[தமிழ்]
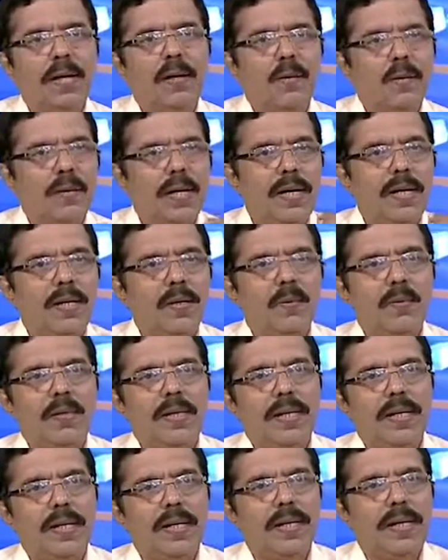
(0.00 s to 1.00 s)
நான் உங்ககிட்ட
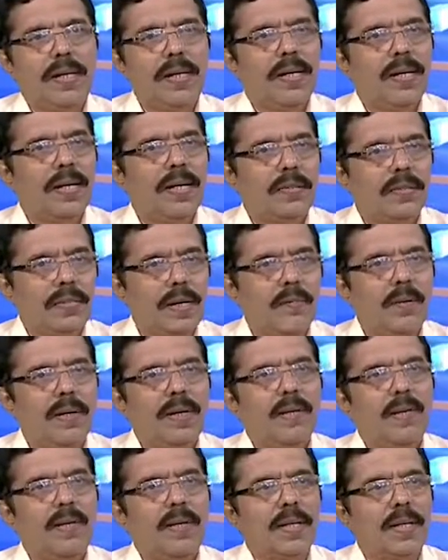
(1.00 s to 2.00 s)
கொடுக்குறேன் நீங்கள்
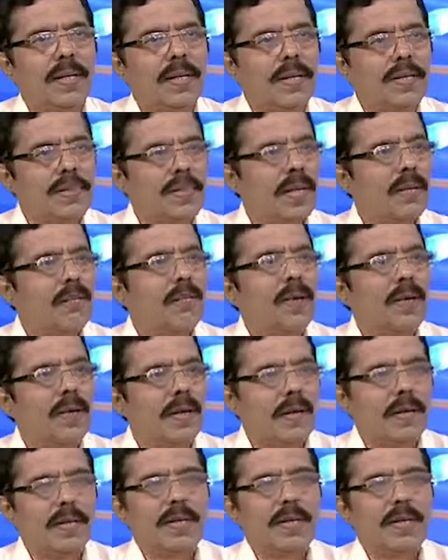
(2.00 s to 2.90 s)
சல்மாட்ட கொடுக்குறீங்க சல்மா